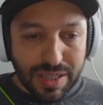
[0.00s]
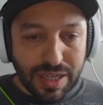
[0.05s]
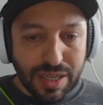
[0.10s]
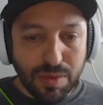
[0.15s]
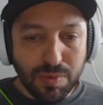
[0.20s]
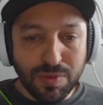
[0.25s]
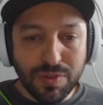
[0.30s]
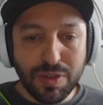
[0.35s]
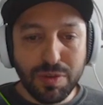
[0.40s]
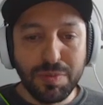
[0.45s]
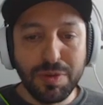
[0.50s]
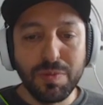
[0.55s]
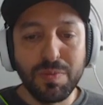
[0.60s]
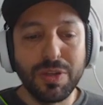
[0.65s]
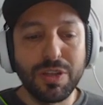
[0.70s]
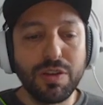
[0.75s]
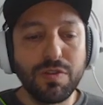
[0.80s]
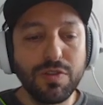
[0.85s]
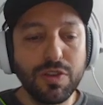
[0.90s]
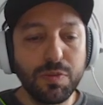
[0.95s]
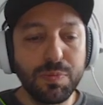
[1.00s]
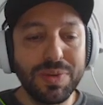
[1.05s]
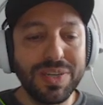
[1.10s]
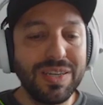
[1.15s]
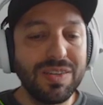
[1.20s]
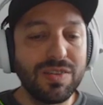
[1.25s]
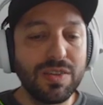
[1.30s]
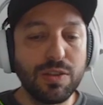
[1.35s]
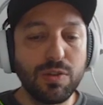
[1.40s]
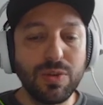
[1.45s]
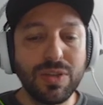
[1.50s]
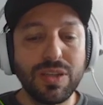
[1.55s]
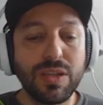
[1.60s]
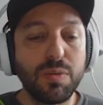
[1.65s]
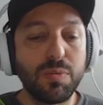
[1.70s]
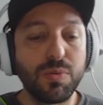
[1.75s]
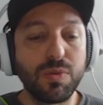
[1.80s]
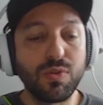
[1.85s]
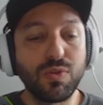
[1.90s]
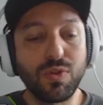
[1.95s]
Teremos também uma nova experiência do
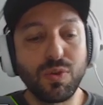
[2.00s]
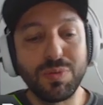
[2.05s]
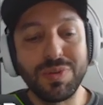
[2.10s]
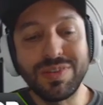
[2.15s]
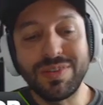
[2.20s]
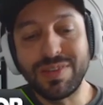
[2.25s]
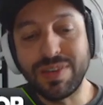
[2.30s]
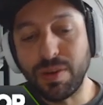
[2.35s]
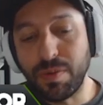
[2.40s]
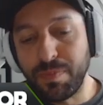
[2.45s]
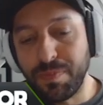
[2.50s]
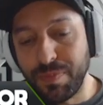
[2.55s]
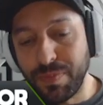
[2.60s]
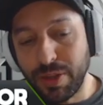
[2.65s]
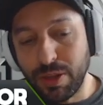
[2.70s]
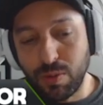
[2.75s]
entreposto comercial,